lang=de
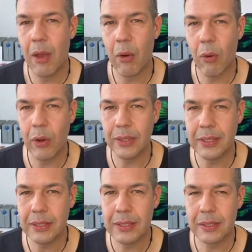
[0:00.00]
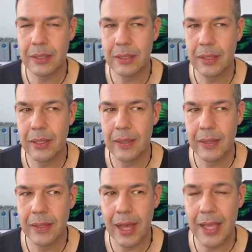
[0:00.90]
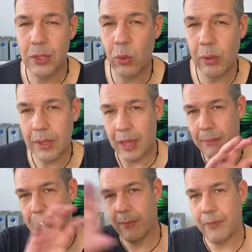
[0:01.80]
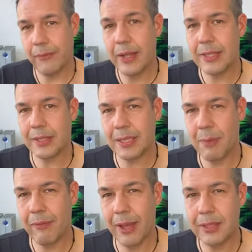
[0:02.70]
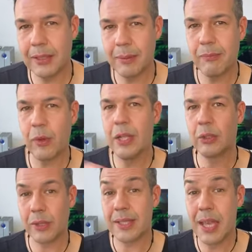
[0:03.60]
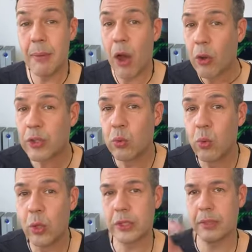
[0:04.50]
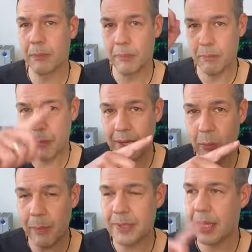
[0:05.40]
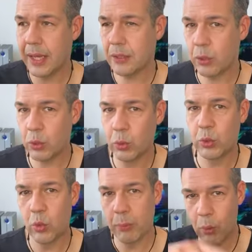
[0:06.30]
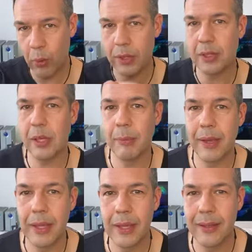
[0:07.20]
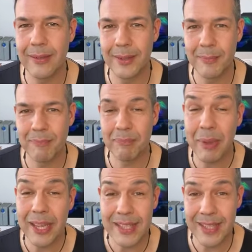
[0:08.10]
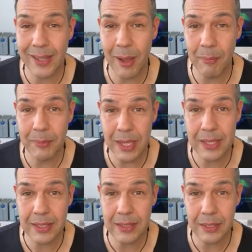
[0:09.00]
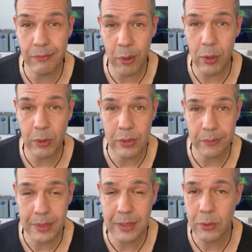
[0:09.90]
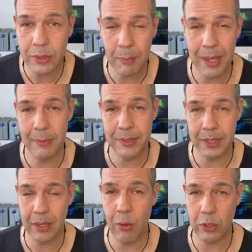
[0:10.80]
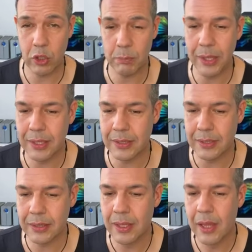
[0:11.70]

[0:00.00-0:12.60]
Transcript: Und also, falls ihr das mal weitergeben wollt oder selber auch sucht, meine Website, YouTube oder hier bei, ähm, bei Instagram. Da sind die Folgen zu finden und da bleiben sie dann auch gespeichert.